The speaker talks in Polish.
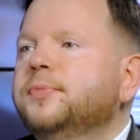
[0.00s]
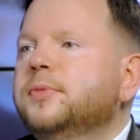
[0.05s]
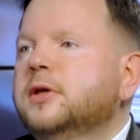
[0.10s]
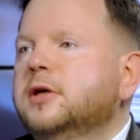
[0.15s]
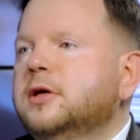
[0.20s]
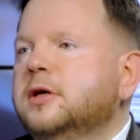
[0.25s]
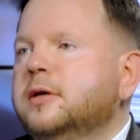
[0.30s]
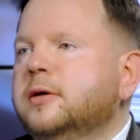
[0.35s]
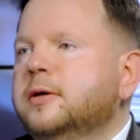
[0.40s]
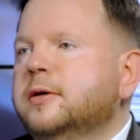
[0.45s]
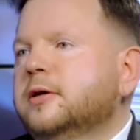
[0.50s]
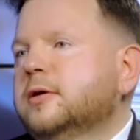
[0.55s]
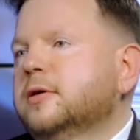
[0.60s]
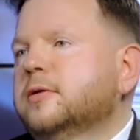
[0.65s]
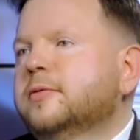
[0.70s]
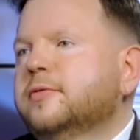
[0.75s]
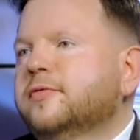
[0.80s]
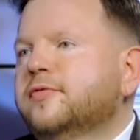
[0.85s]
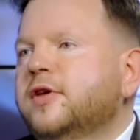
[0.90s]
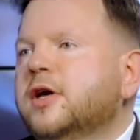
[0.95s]
y,
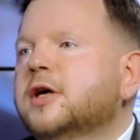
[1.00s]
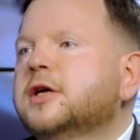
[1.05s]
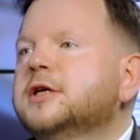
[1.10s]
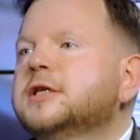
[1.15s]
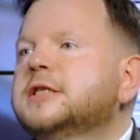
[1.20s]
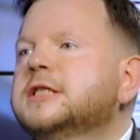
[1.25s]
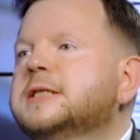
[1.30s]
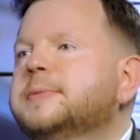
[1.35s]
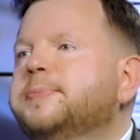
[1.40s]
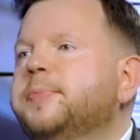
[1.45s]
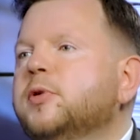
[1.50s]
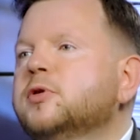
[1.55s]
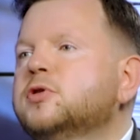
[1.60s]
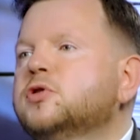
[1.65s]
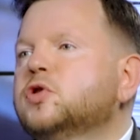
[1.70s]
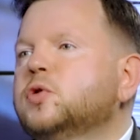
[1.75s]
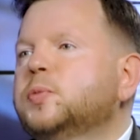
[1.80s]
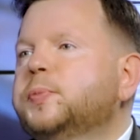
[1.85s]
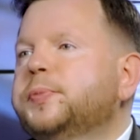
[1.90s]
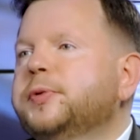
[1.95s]
w jakiś
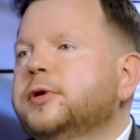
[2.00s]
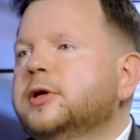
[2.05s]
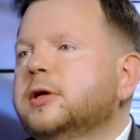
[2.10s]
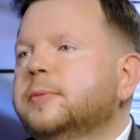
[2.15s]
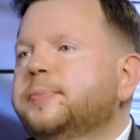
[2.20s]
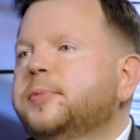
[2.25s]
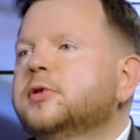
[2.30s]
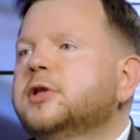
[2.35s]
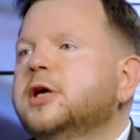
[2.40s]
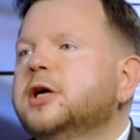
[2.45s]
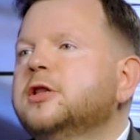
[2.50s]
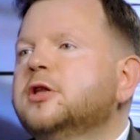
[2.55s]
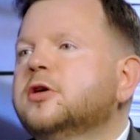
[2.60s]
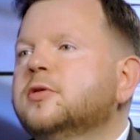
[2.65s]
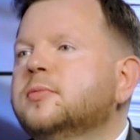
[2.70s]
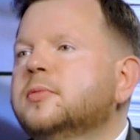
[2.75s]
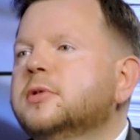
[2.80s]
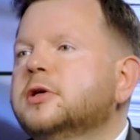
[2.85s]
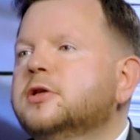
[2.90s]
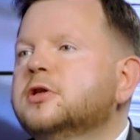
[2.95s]
sposób y,
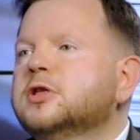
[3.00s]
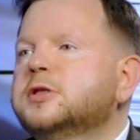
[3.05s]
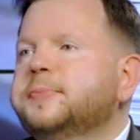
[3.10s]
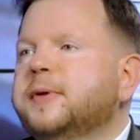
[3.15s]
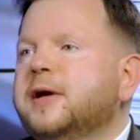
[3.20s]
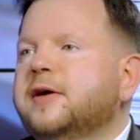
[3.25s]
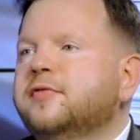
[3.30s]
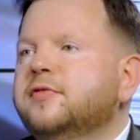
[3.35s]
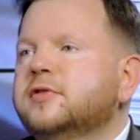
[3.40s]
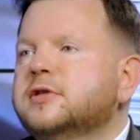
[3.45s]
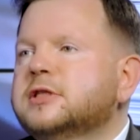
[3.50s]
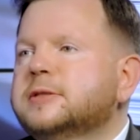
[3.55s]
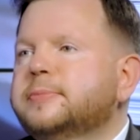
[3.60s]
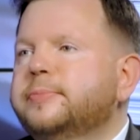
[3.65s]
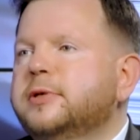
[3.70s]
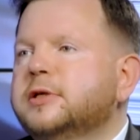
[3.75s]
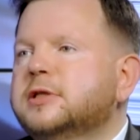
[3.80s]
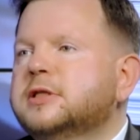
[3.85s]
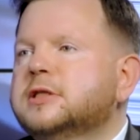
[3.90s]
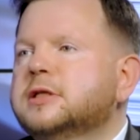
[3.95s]
podejdą do sprawy
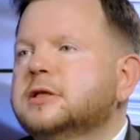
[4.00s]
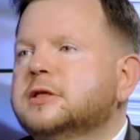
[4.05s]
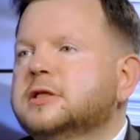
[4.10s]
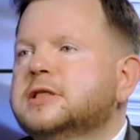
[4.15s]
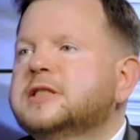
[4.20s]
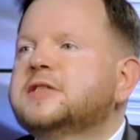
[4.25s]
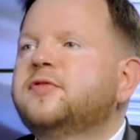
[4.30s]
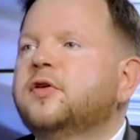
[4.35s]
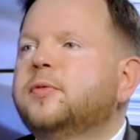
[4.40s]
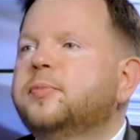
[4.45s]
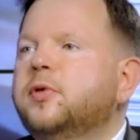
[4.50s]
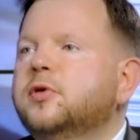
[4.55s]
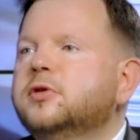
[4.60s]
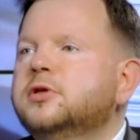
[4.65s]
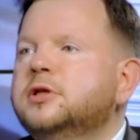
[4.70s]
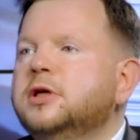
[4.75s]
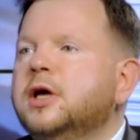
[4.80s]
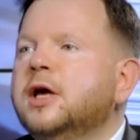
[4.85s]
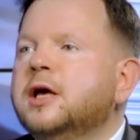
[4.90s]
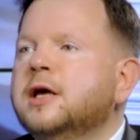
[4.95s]
zbyt y,
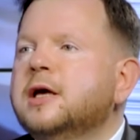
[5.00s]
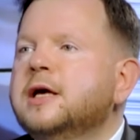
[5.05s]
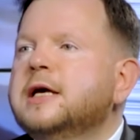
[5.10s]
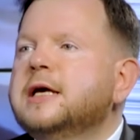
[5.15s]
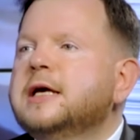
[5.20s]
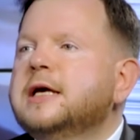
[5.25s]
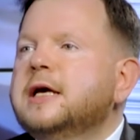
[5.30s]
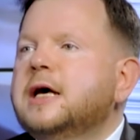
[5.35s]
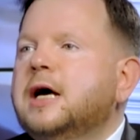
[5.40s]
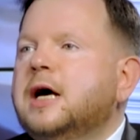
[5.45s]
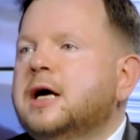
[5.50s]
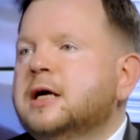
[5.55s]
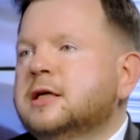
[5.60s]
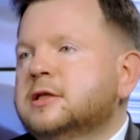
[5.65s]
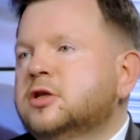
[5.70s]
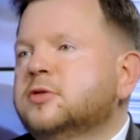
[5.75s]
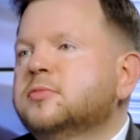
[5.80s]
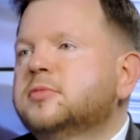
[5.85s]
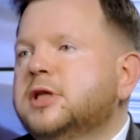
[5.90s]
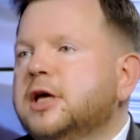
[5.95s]
swobodnie, a
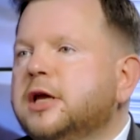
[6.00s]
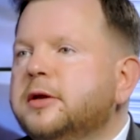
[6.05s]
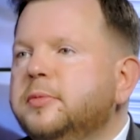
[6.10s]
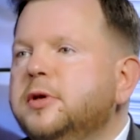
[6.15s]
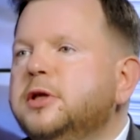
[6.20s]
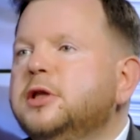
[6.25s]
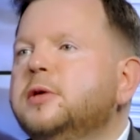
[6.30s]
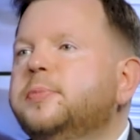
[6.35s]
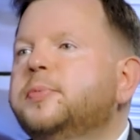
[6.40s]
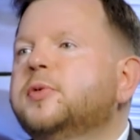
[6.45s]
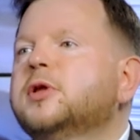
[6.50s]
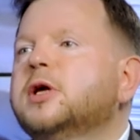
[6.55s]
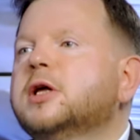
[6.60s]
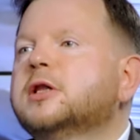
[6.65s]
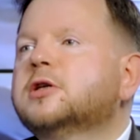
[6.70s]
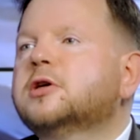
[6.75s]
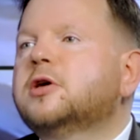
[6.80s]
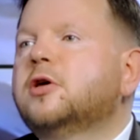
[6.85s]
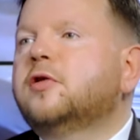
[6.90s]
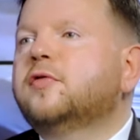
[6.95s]
są terminy
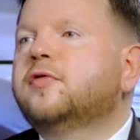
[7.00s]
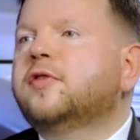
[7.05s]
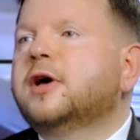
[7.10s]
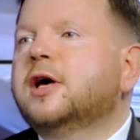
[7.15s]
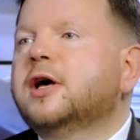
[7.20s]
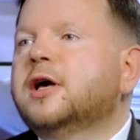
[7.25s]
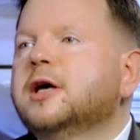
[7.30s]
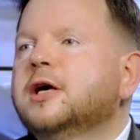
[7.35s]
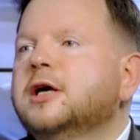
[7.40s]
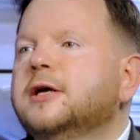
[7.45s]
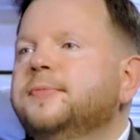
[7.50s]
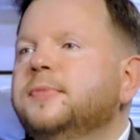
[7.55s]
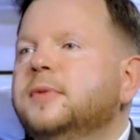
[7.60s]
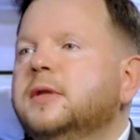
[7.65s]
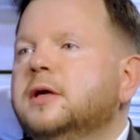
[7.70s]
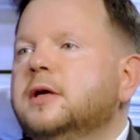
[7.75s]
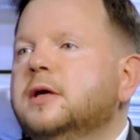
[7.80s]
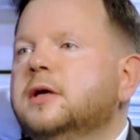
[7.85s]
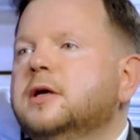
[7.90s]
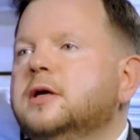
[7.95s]
podatkowe,
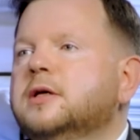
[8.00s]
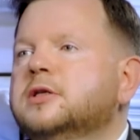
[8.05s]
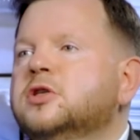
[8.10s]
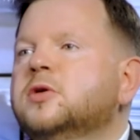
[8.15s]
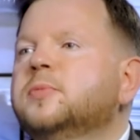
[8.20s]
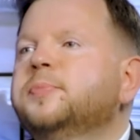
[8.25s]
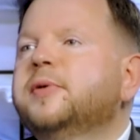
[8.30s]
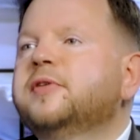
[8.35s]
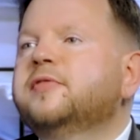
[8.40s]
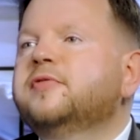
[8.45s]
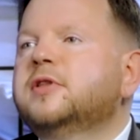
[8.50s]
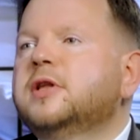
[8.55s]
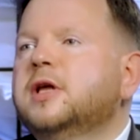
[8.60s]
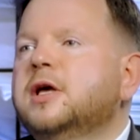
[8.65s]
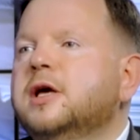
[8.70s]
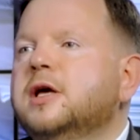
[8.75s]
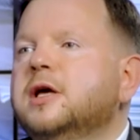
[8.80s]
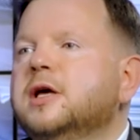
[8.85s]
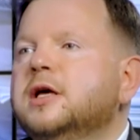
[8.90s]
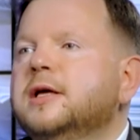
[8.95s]
są
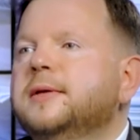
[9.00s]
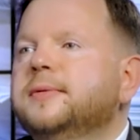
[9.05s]
pewne